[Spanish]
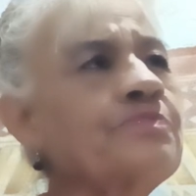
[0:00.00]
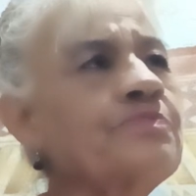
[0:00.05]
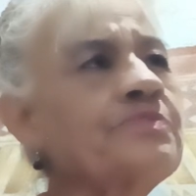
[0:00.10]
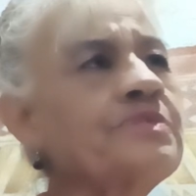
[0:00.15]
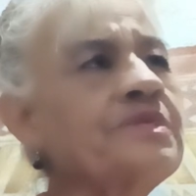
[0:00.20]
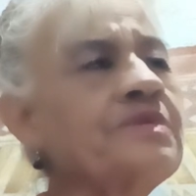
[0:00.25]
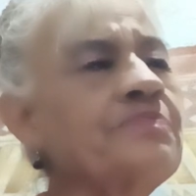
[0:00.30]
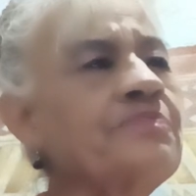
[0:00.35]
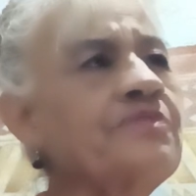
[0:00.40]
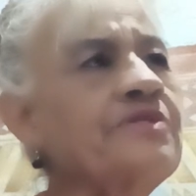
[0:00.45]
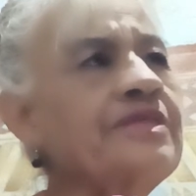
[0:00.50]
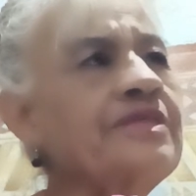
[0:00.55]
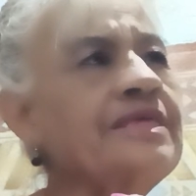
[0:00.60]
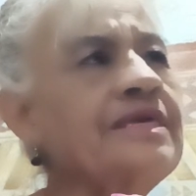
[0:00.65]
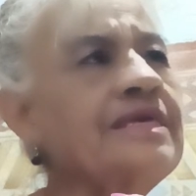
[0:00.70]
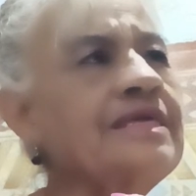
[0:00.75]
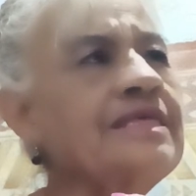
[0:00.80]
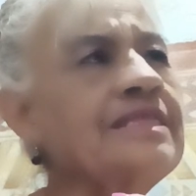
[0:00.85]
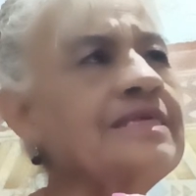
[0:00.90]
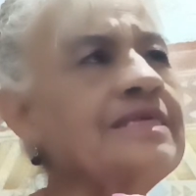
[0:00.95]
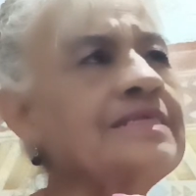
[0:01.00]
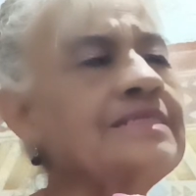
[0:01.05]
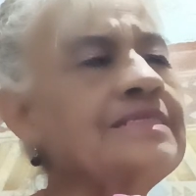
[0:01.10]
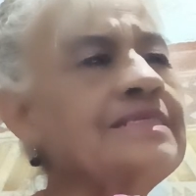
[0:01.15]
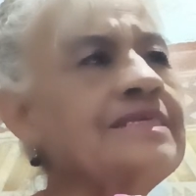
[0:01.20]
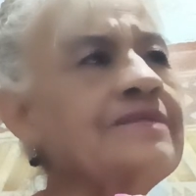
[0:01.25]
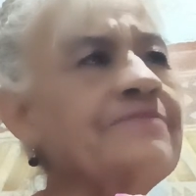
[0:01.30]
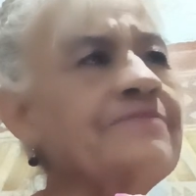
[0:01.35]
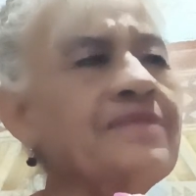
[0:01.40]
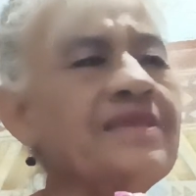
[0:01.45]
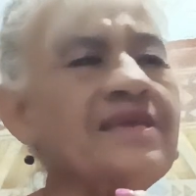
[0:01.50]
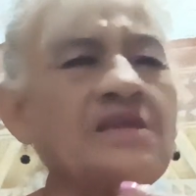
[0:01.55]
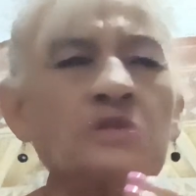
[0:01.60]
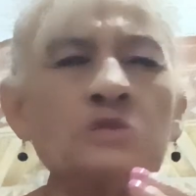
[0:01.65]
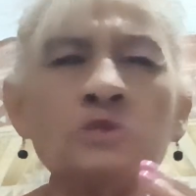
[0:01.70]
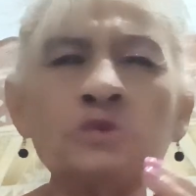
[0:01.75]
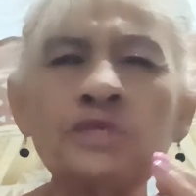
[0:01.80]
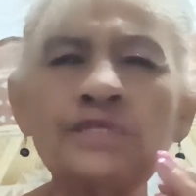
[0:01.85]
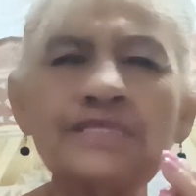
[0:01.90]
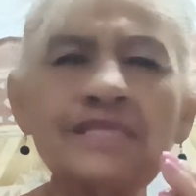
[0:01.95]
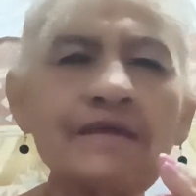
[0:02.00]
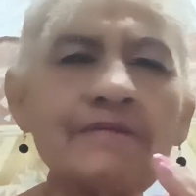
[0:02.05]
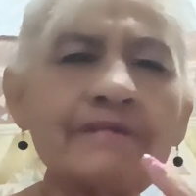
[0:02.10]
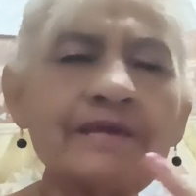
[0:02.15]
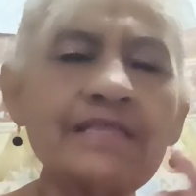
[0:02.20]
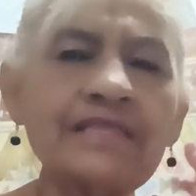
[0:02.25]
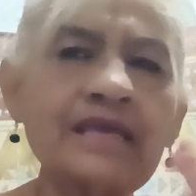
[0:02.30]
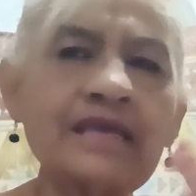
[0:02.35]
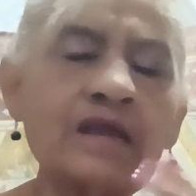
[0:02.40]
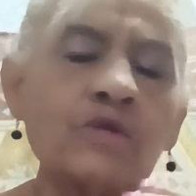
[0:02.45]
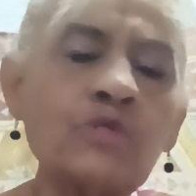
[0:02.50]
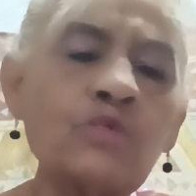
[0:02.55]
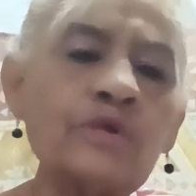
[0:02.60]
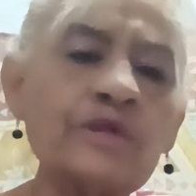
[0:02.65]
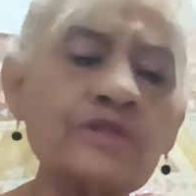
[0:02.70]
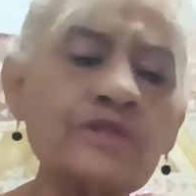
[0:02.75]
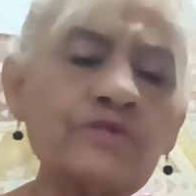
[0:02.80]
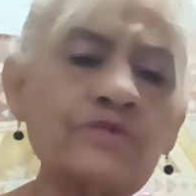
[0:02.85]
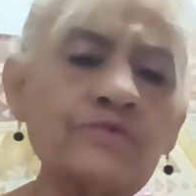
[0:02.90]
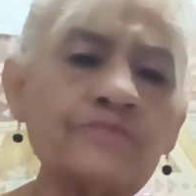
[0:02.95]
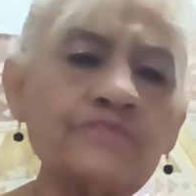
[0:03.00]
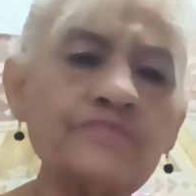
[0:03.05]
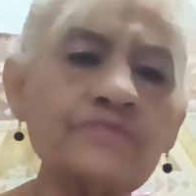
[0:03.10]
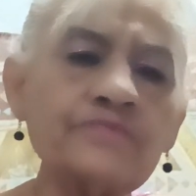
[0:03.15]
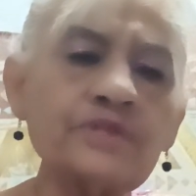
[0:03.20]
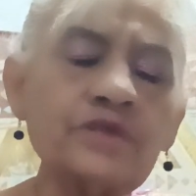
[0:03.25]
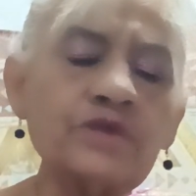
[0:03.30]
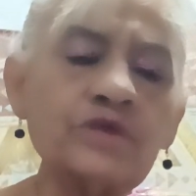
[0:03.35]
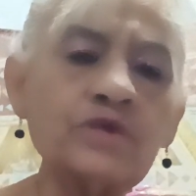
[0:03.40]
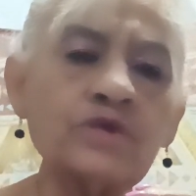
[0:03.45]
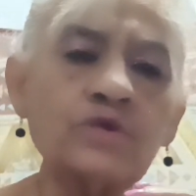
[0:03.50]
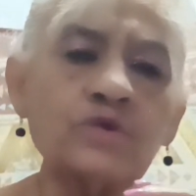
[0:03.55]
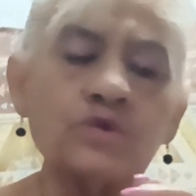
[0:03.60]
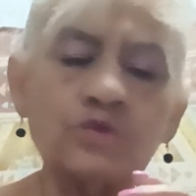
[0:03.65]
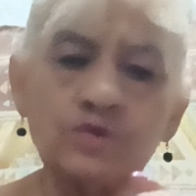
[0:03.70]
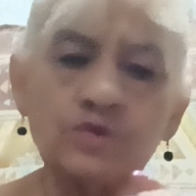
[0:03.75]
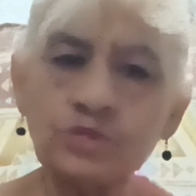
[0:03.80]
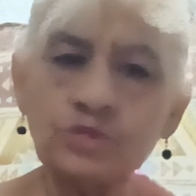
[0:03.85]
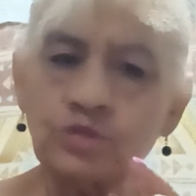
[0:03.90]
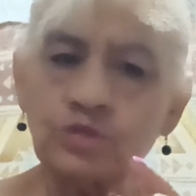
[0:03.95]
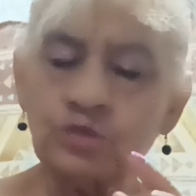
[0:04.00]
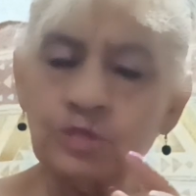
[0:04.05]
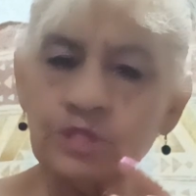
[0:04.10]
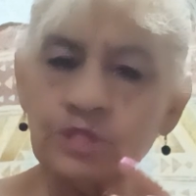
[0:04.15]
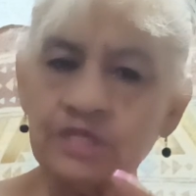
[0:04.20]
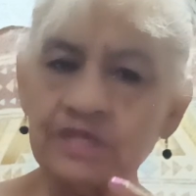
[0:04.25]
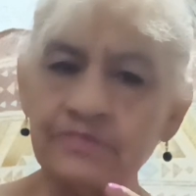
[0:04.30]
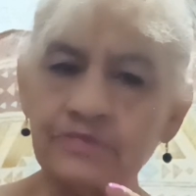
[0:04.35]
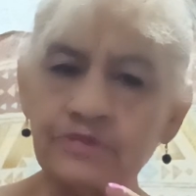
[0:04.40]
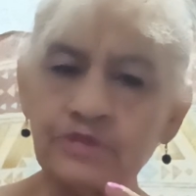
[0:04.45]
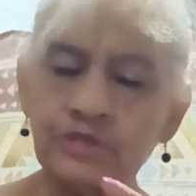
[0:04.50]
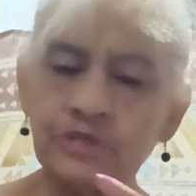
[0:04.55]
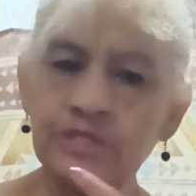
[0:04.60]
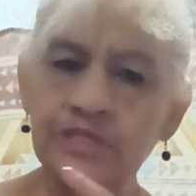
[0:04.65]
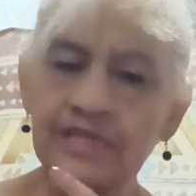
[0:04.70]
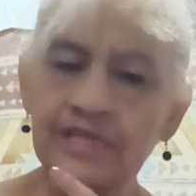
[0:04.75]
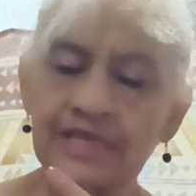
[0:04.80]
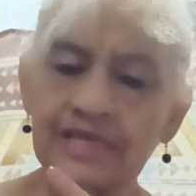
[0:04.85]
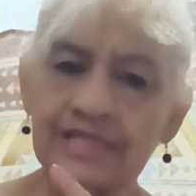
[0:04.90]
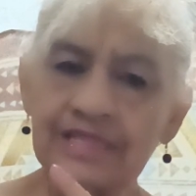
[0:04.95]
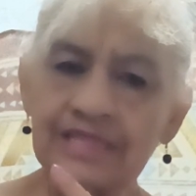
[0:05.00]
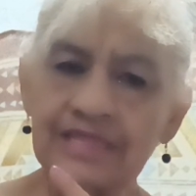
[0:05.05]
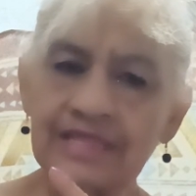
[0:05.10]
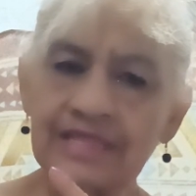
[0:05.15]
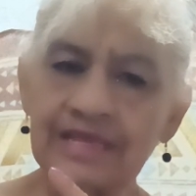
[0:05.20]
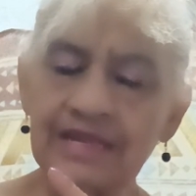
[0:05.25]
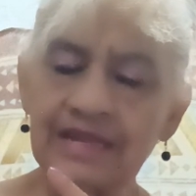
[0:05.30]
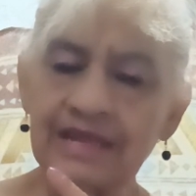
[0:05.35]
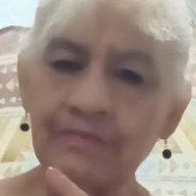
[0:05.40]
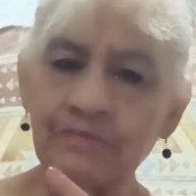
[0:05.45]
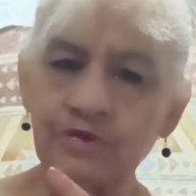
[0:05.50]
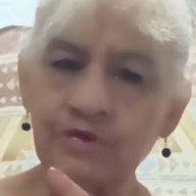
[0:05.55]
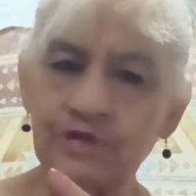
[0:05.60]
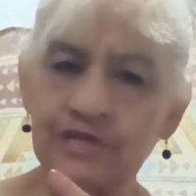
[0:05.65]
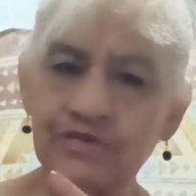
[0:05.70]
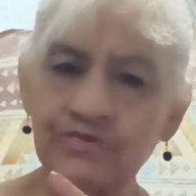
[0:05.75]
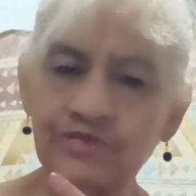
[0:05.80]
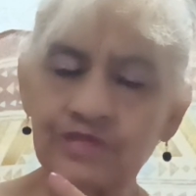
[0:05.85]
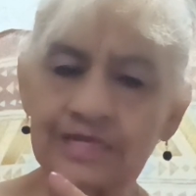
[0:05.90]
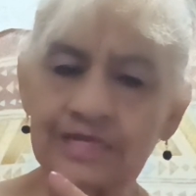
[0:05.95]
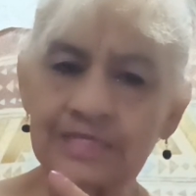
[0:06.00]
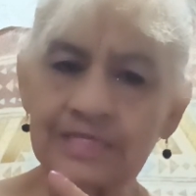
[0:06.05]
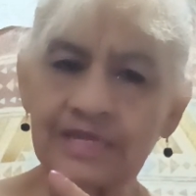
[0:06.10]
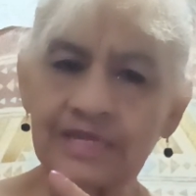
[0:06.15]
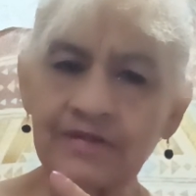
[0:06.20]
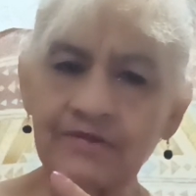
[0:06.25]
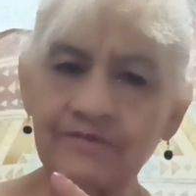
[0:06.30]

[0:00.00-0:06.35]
se puede decir, no estaba de acuerdo con los conceptos de Napoleón III.